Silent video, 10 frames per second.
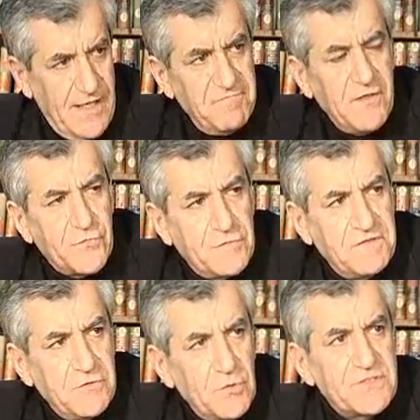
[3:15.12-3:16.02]
La
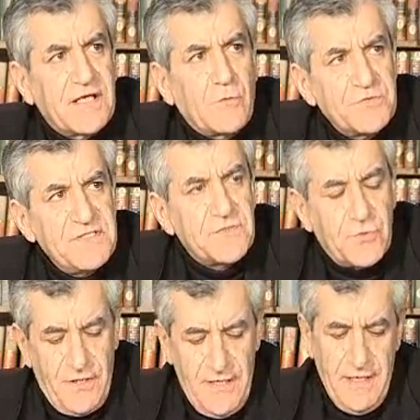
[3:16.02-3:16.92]
philosophie, donc, ça
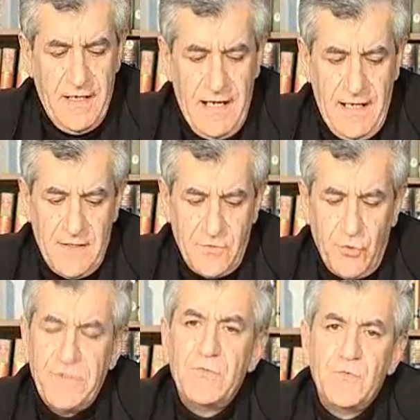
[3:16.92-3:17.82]
consisterait à
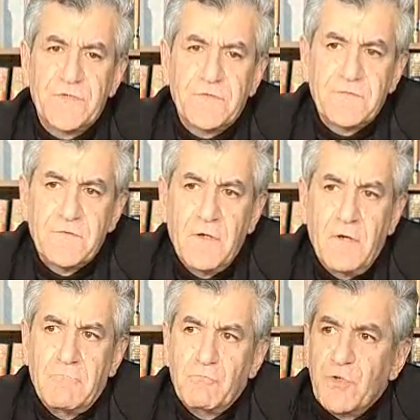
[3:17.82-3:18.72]
donner du sens.
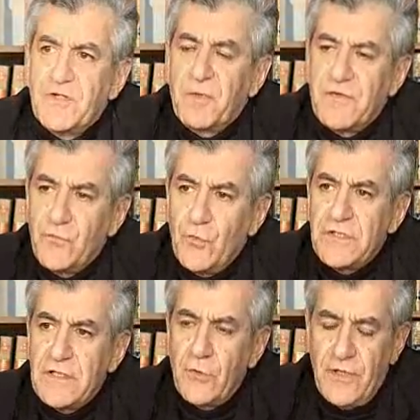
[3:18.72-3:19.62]
Une expression
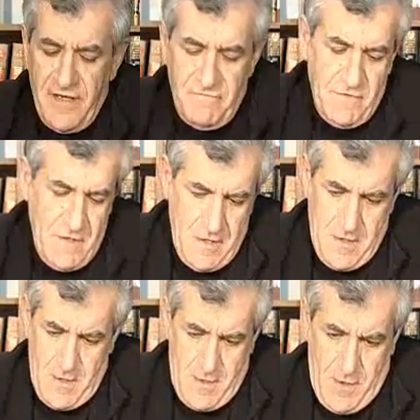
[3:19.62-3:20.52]
qui relève
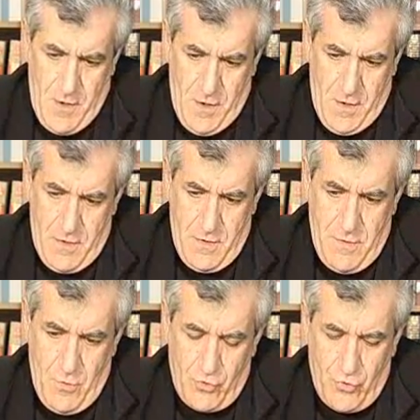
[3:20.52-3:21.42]

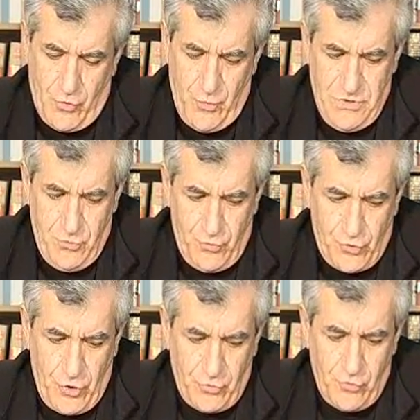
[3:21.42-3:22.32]
euh, aujourd'hui d'une
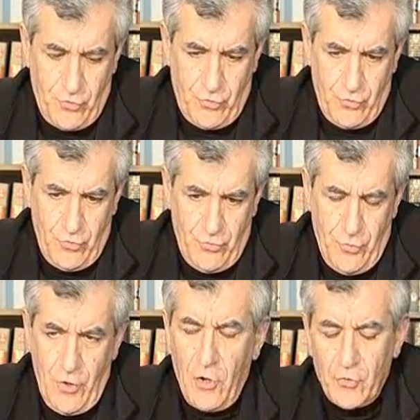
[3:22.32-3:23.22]
sorte
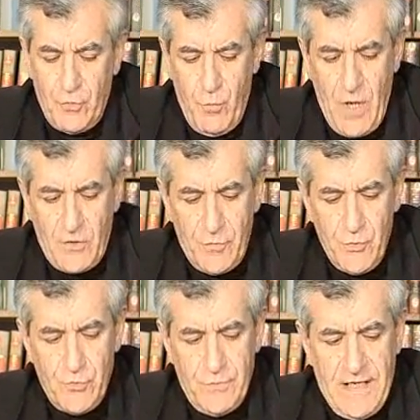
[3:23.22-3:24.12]
de, langue de bois
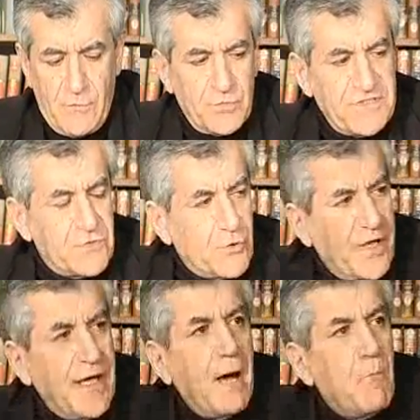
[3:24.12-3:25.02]
commune. Elle
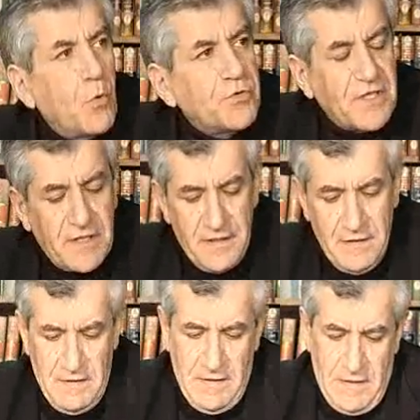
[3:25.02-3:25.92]
consisterait à
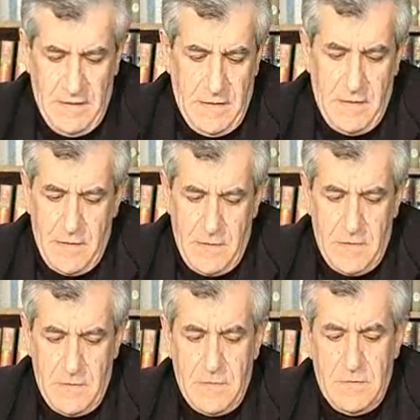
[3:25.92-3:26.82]
montrer
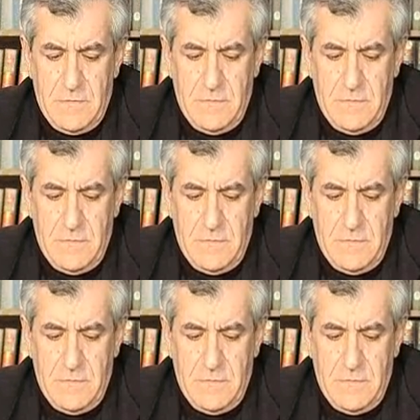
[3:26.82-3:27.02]
euh,